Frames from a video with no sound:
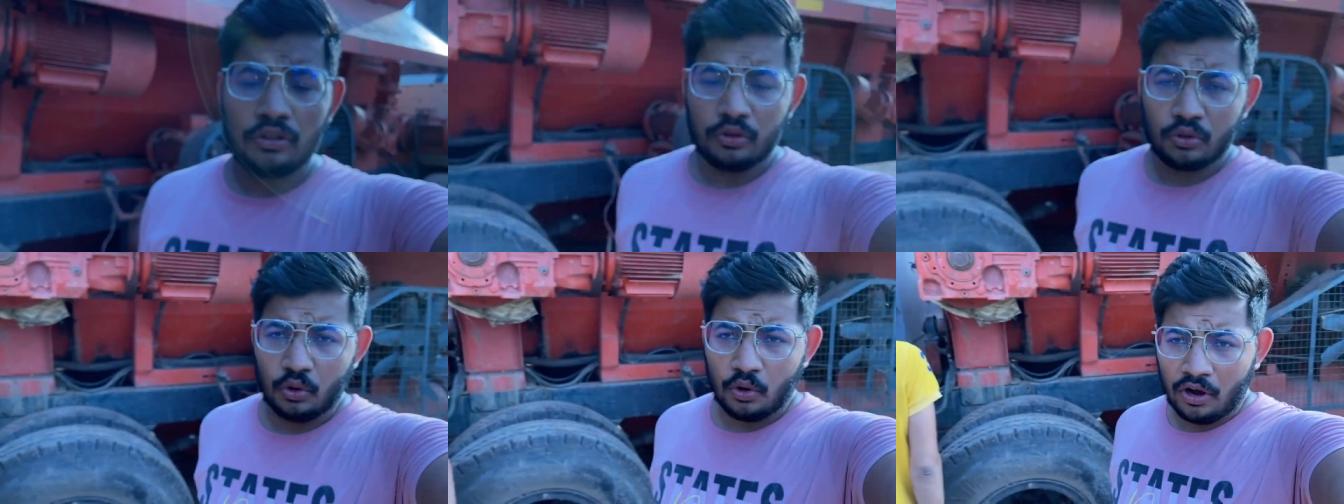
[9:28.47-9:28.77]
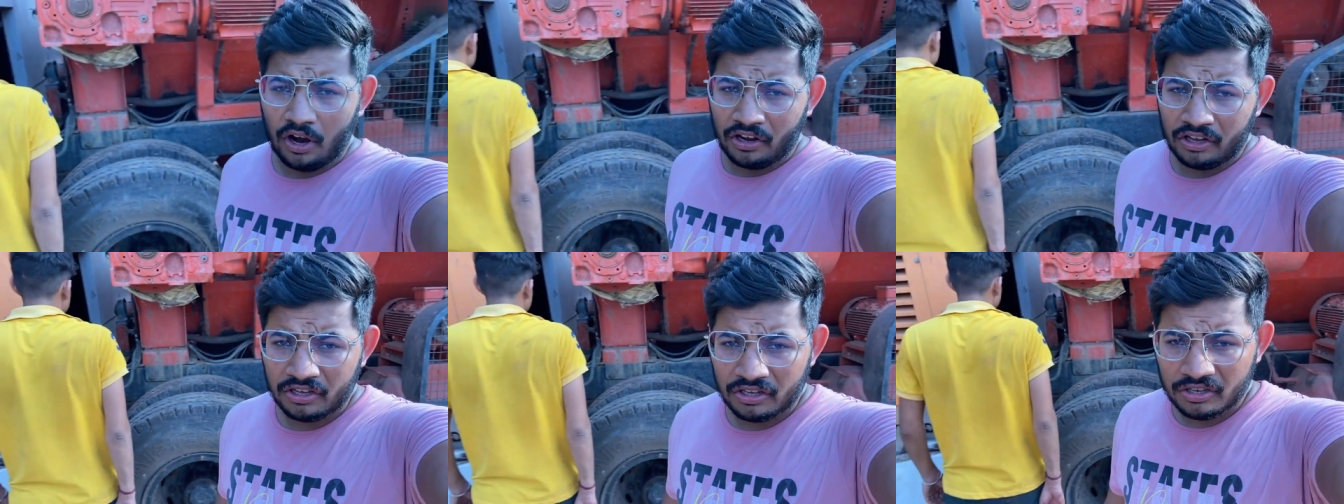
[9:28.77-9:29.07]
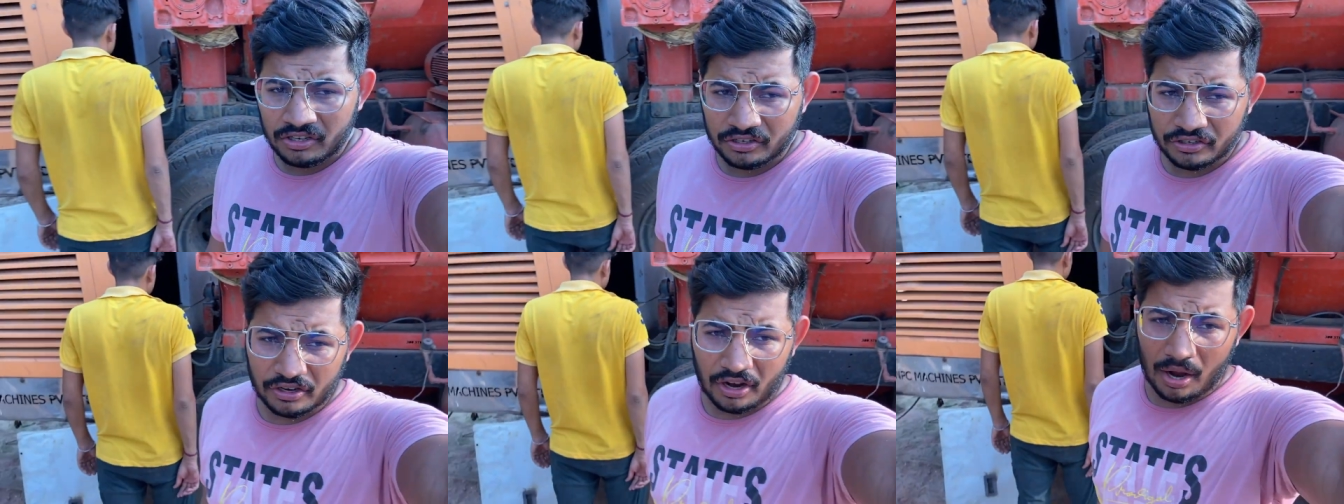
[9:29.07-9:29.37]
तो गाइज
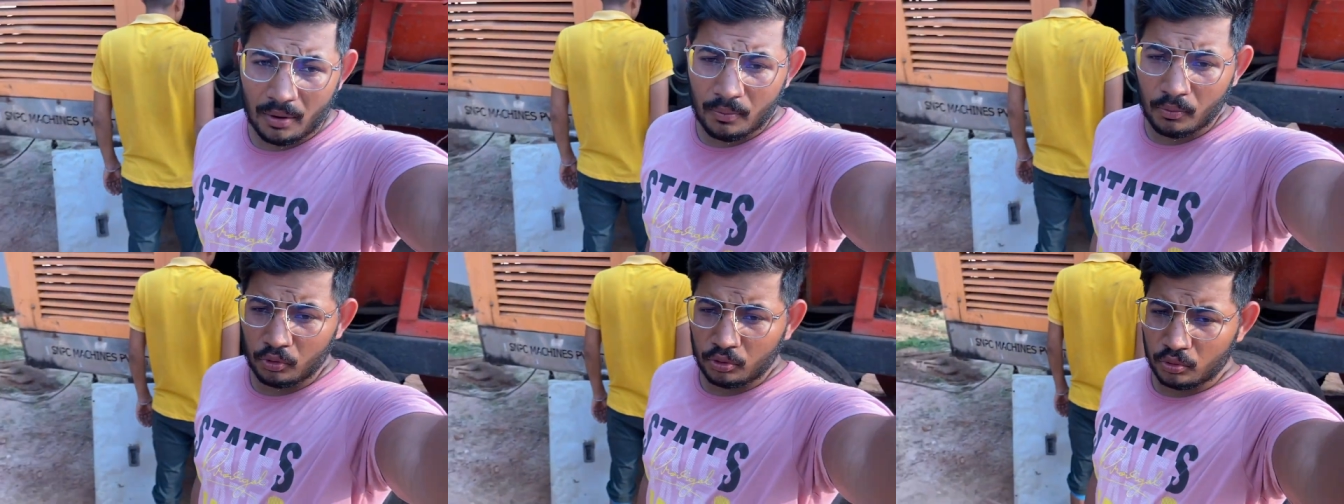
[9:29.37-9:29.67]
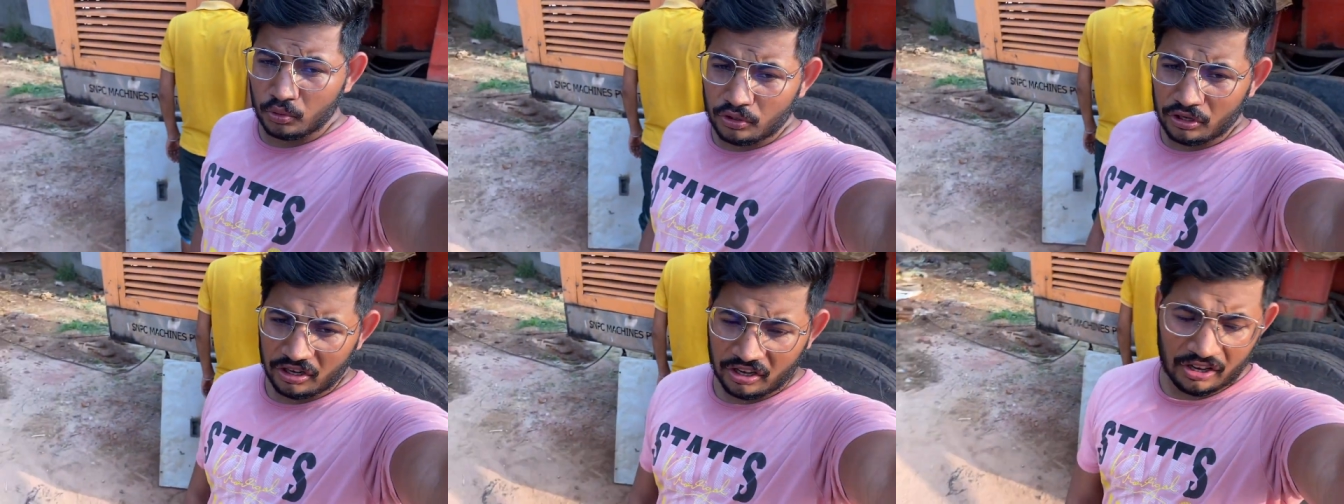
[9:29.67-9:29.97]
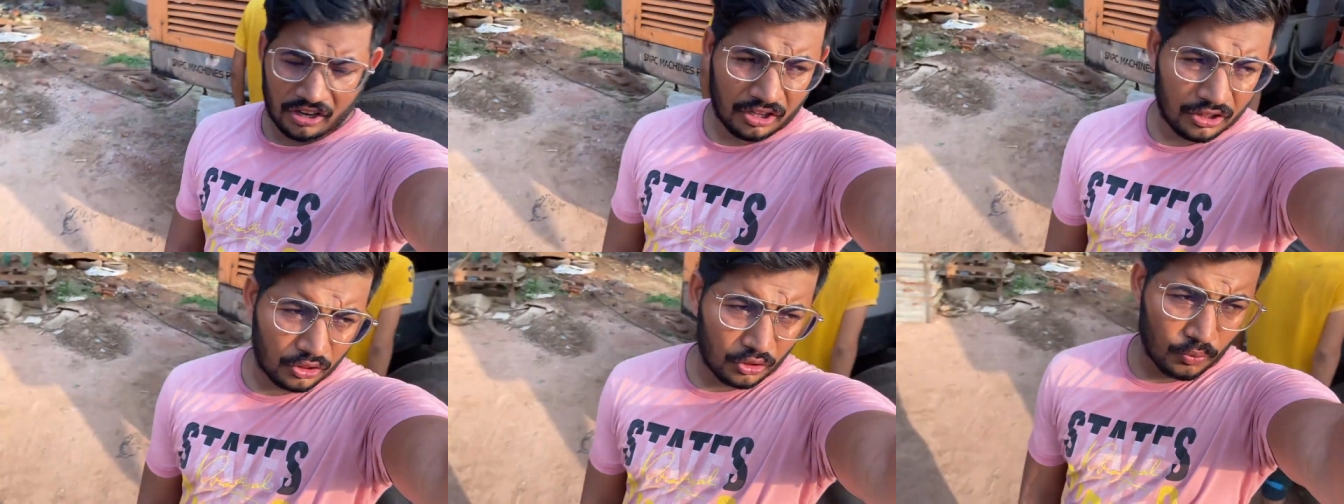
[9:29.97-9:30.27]
शाम हो चुकी है
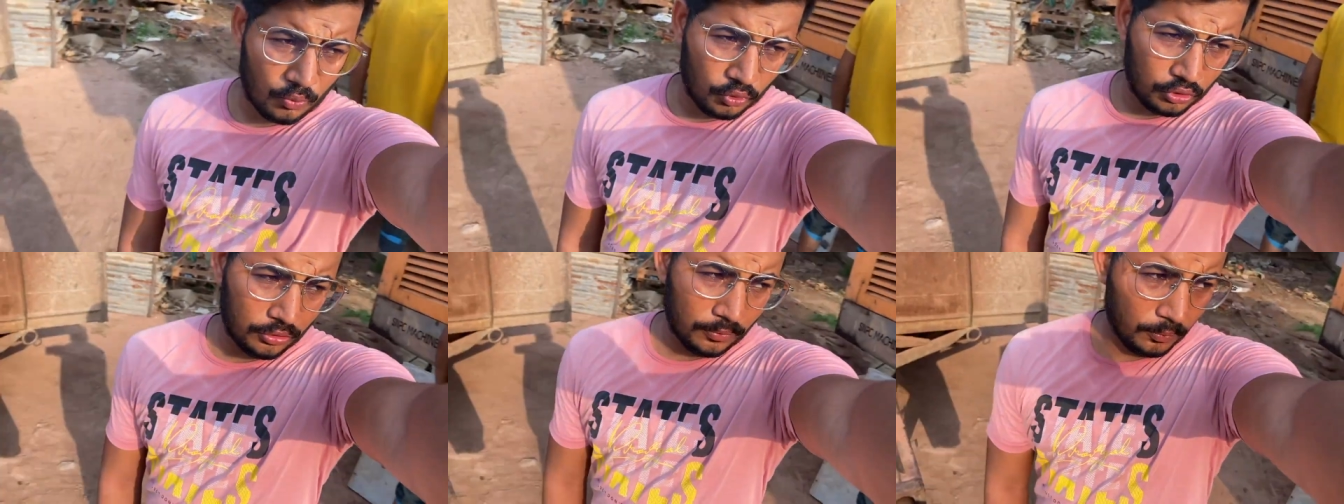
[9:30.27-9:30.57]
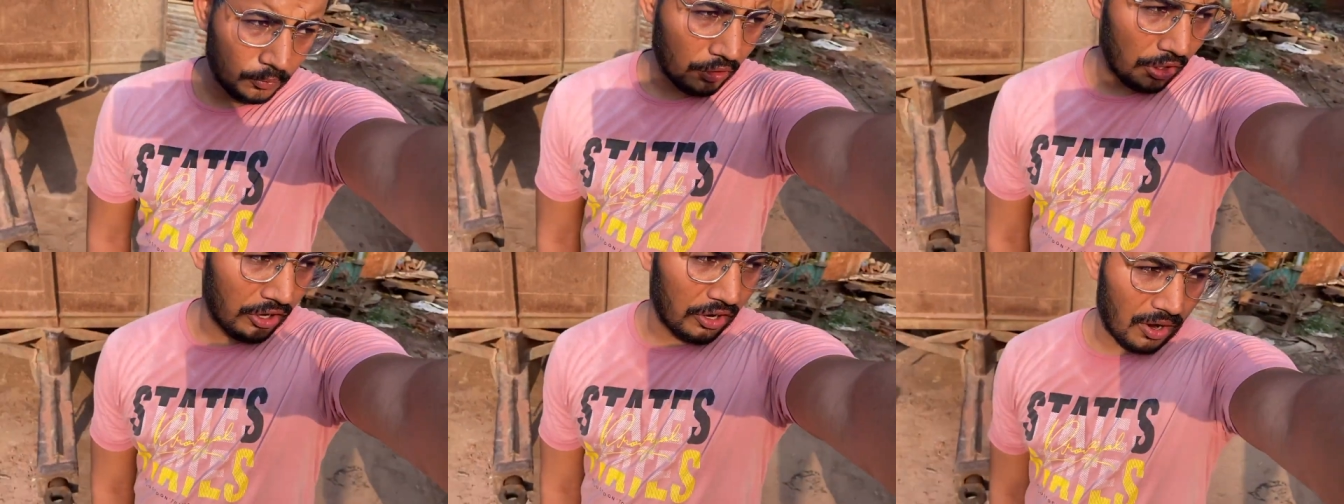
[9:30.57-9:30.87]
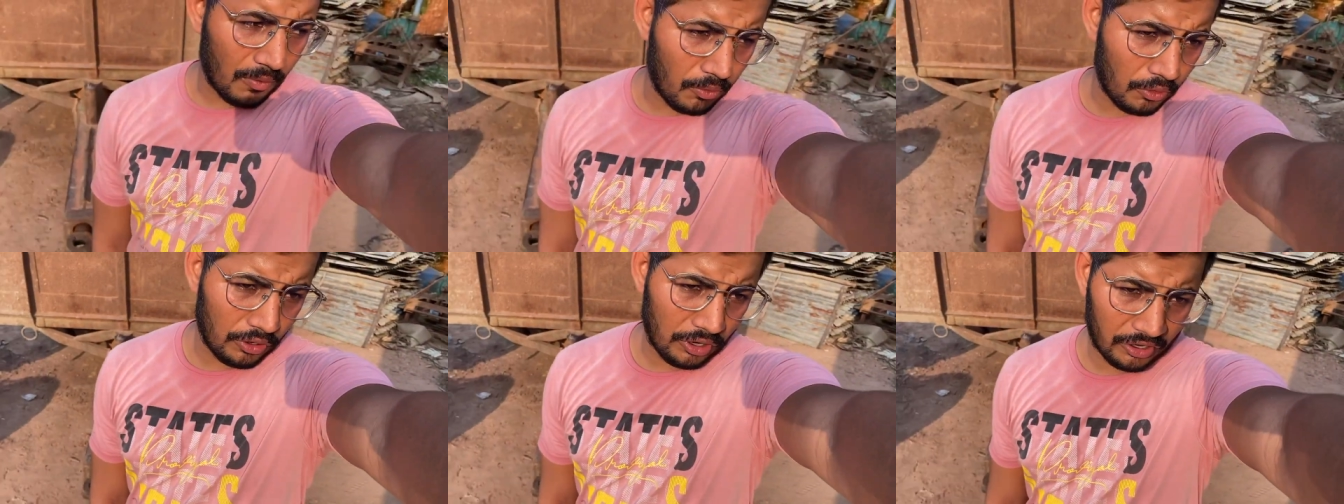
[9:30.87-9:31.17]
तो मौसम हल्का
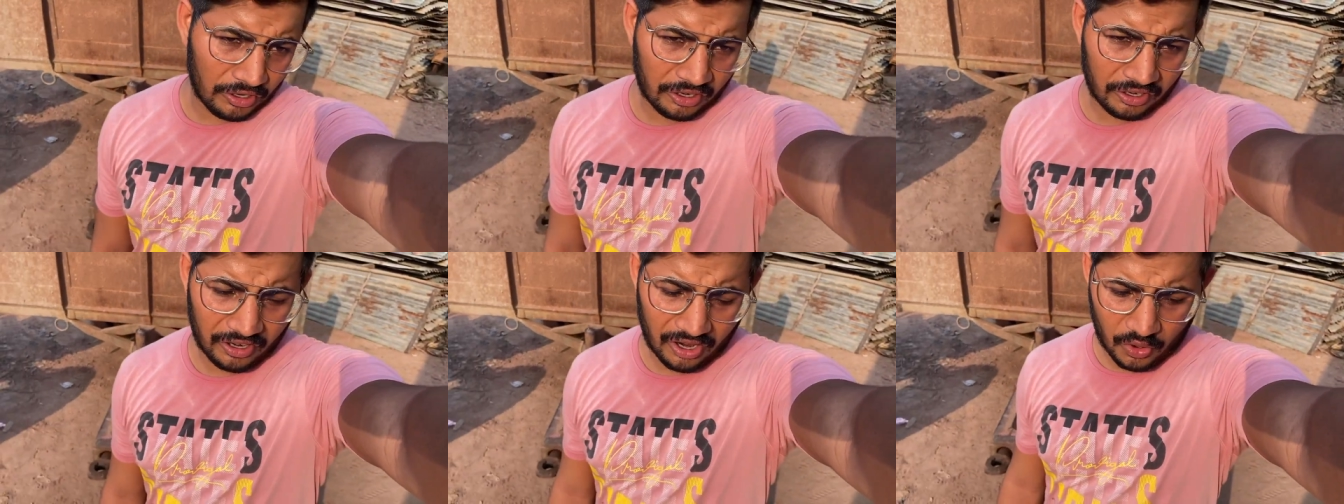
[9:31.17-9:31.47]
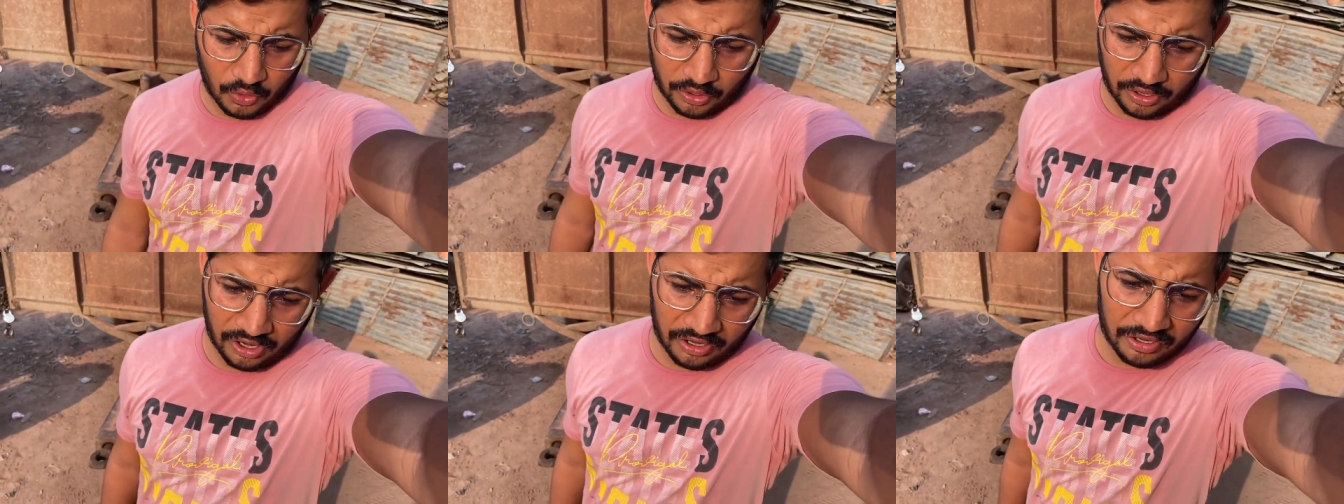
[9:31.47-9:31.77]
फुल्का ठंडा हो गया